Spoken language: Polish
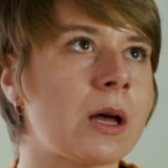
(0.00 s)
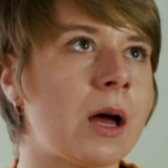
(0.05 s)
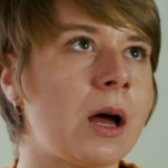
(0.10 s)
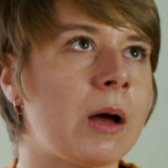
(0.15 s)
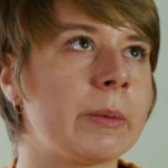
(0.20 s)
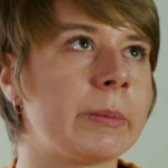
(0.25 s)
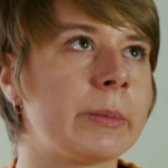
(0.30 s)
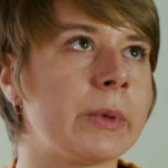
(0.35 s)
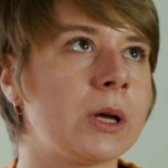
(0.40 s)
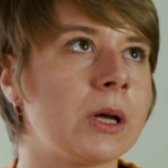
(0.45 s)

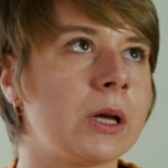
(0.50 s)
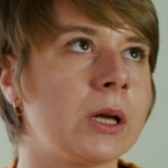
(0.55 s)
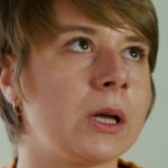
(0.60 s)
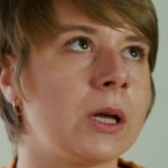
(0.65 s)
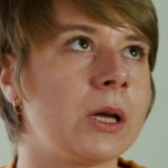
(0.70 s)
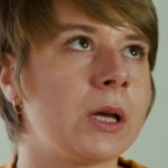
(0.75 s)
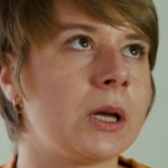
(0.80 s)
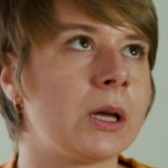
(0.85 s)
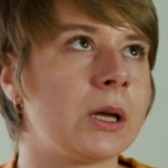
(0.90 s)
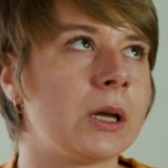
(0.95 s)
tam
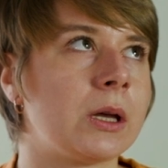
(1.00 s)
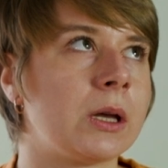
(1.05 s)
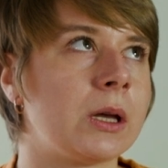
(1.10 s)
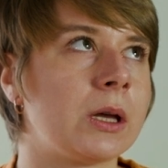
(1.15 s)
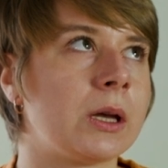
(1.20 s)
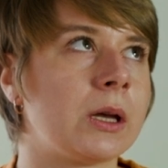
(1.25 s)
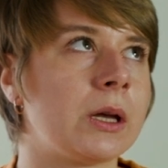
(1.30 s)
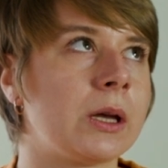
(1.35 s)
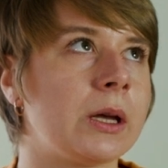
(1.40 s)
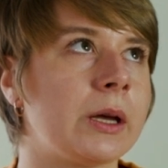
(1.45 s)

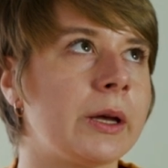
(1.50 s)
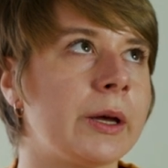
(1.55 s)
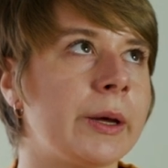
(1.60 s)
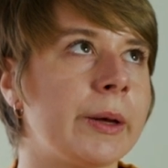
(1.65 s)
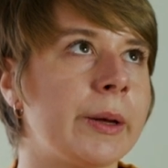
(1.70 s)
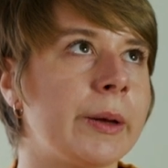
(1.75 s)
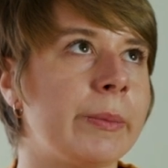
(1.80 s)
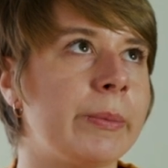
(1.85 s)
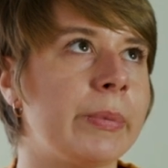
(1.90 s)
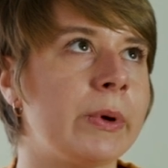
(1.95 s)

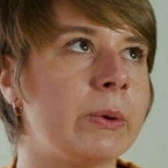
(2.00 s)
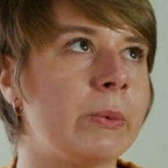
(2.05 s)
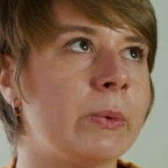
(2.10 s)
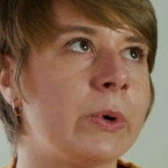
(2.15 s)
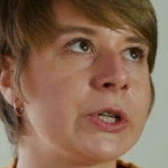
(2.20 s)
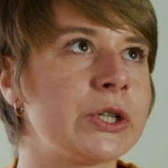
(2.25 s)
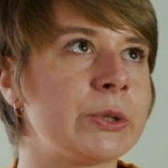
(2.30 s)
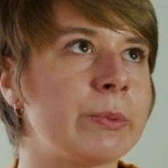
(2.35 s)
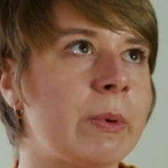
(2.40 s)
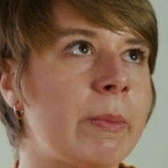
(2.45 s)
Y,
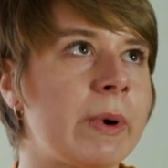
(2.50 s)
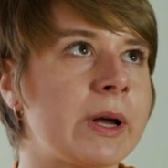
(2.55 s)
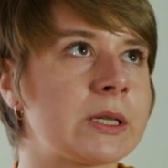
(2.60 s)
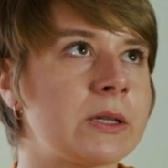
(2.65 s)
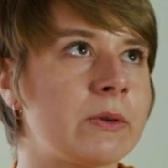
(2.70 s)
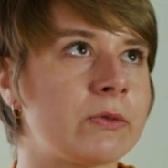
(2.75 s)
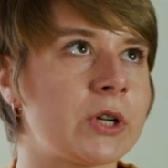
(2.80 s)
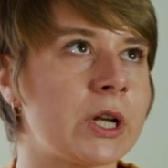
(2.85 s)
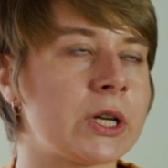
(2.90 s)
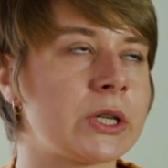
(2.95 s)
byłyśmy
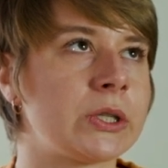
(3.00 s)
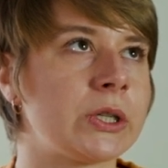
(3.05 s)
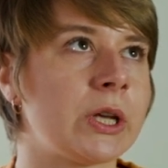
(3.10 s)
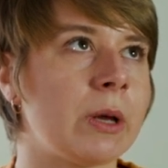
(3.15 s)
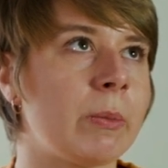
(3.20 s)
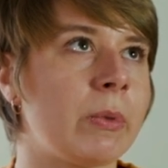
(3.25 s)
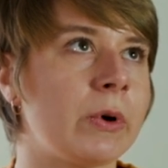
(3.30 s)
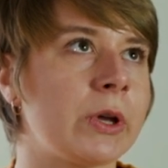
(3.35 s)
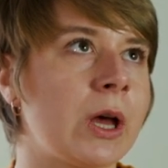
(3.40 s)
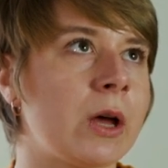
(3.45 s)
bardzo
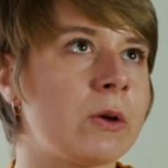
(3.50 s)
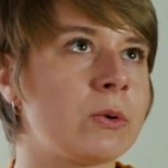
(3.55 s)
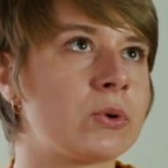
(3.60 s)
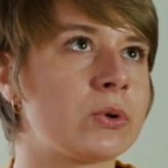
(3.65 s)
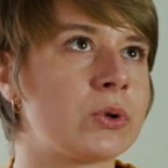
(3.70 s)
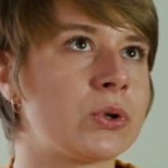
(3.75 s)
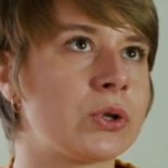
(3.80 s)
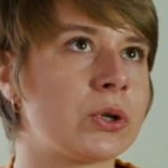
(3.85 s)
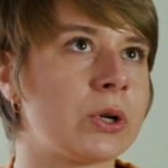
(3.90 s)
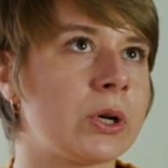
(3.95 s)
wcześnie, bo ja
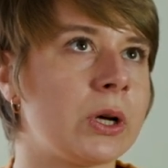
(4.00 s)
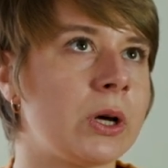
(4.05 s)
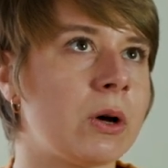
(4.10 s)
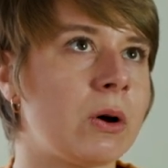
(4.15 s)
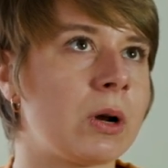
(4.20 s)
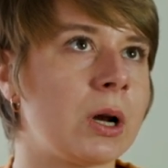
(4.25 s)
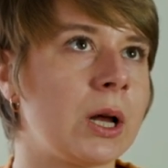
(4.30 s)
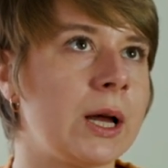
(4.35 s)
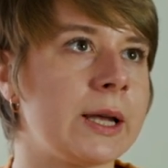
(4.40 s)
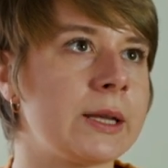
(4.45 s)
już y,
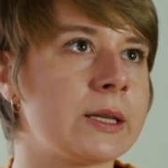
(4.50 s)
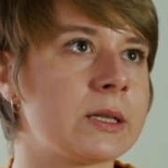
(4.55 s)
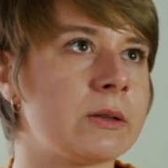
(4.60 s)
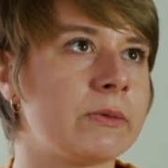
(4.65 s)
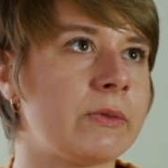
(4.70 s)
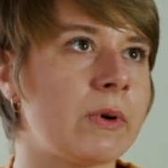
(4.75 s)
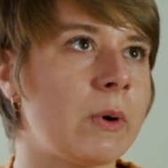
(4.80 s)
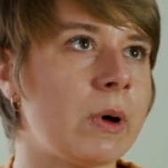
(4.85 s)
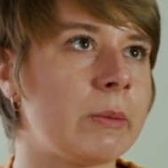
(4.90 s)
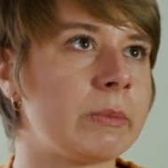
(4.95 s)

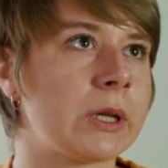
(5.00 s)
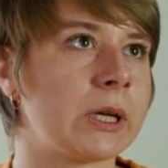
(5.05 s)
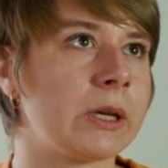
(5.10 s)
organizowałam